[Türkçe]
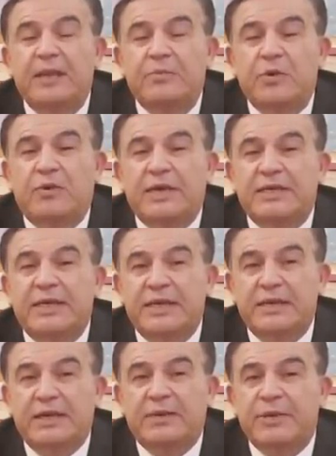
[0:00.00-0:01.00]
Bu
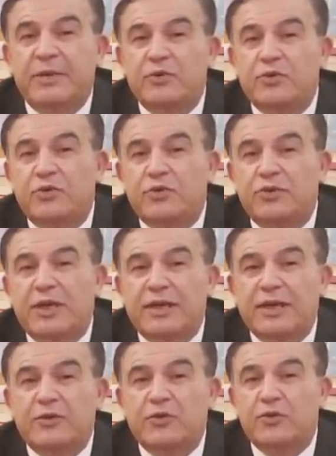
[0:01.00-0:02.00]
vasiyetnamede uzun uzun
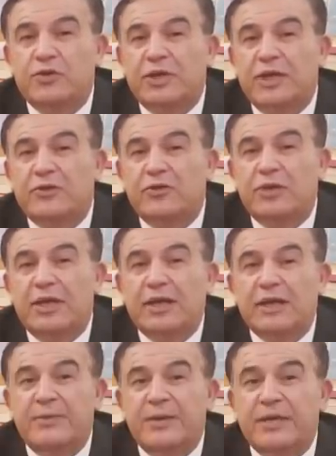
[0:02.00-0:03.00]
anlatıyor Rusların dünya
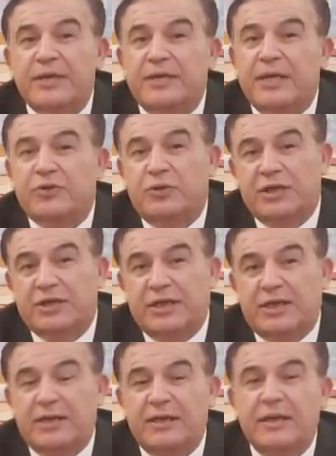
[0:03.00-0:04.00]
hakimiyeti nasıl
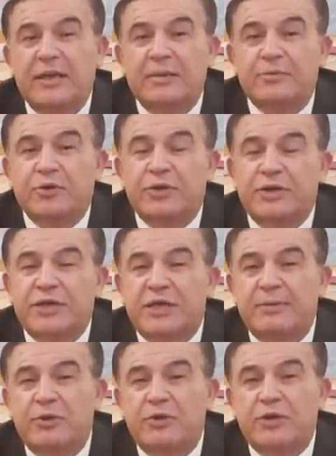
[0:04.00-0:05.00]
olacağını. Putin
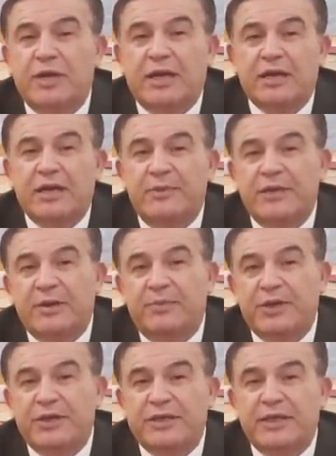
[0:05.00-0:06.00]
şimdi bir dünya hakimiyeti
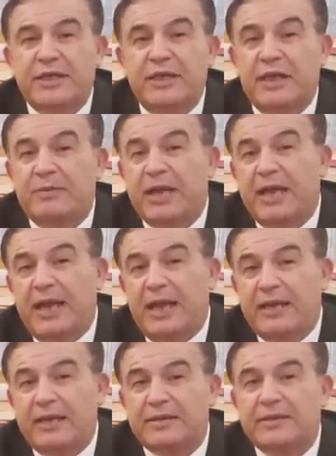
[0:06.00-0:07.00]
peşinde değil ama
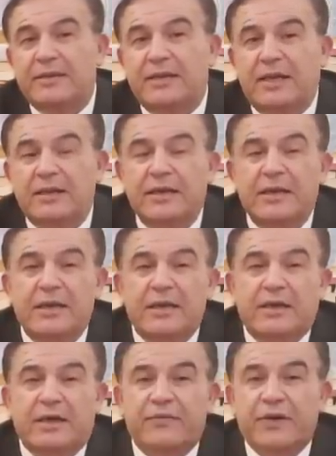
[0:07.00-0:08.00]
en azından
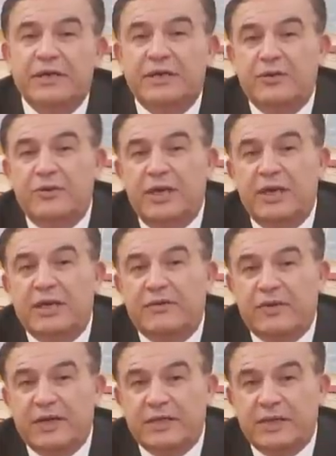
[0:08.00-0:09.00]
Kafkasya, Güney
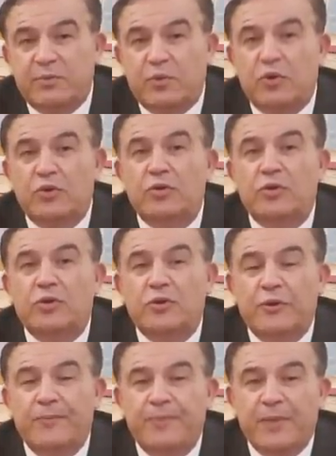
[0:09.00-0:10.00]
Kafkasya,
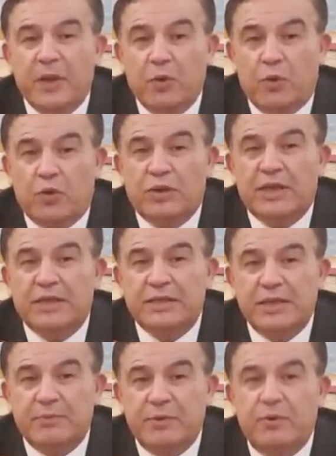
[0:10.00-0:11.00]
bulunduğu Orta
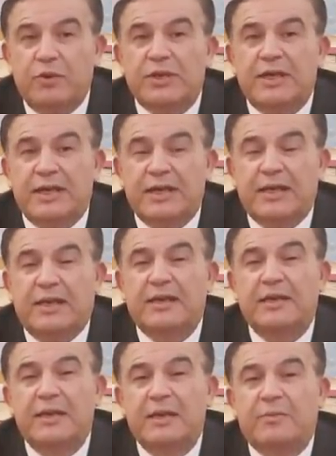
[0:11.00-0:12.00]
Asya bu bölgelerde
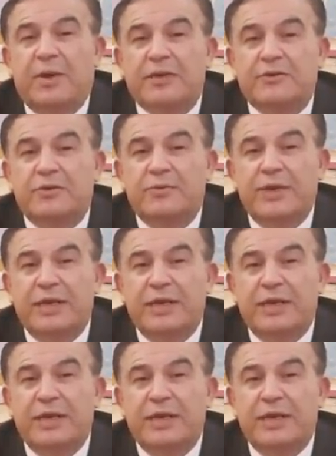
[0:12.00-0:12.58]
patron